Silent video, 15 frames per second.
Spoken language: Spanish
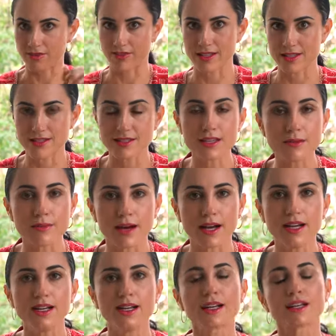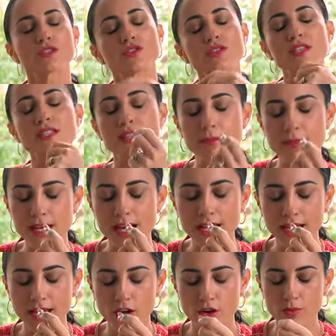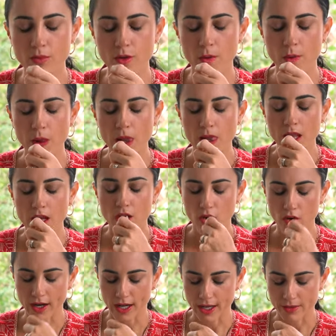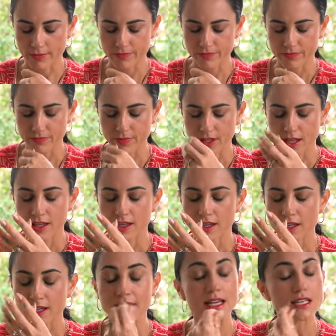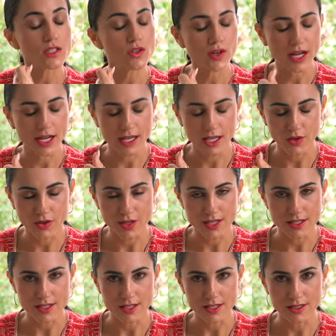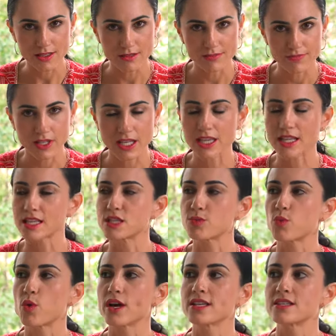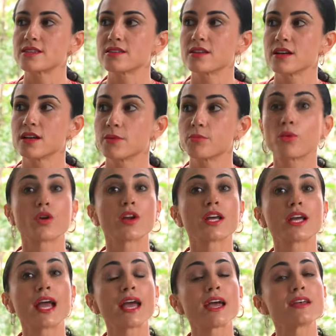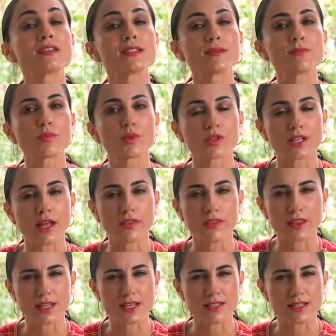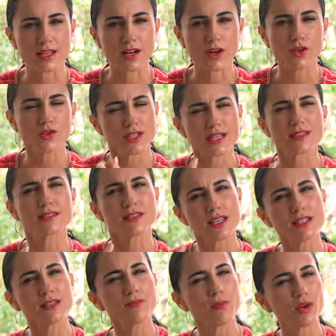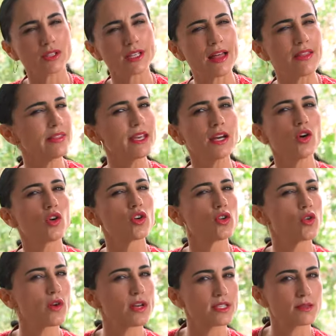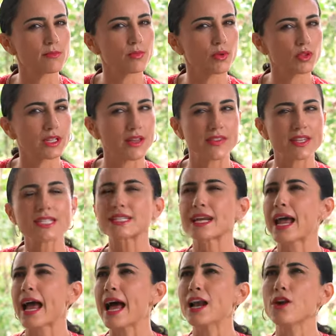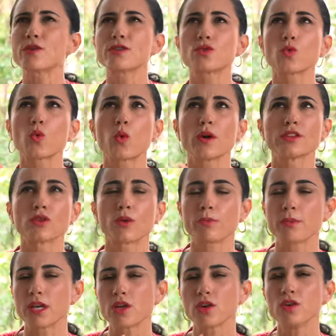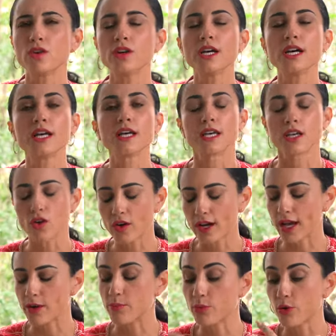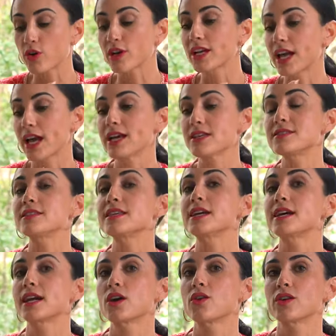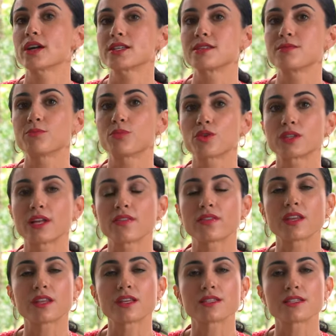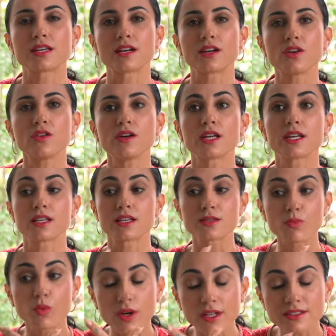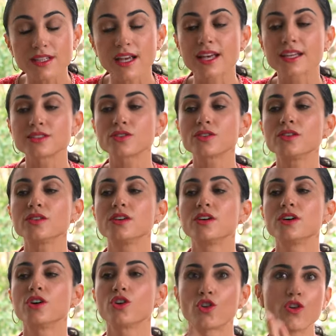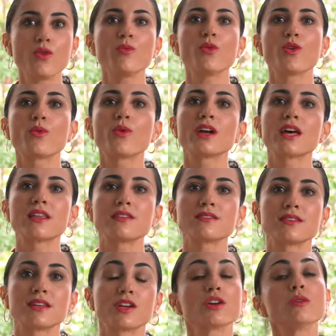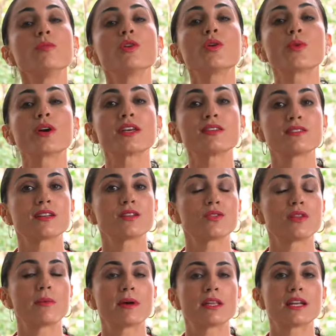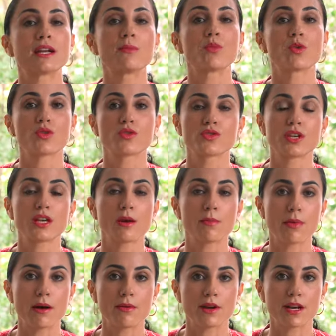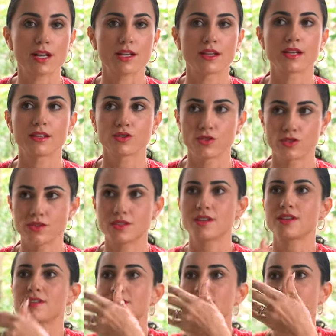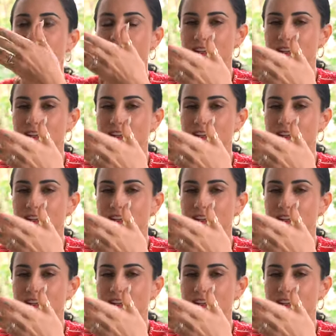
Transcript: defensiva. Entonces también hay que como, ok, ¿qué es lo que quiero decir? Y después, ¿Por qué es importante decirlo? O sea, ¿sí es importante o no es importante? ¿Es real o es un cuento mío? Y ok, ¿por qué sí creo que es importante decirlo? Y después de eso, ¿cómo lo voy a decir? ¿Cómo lo voy a decir de una manera amorosa y amable? Y entonces,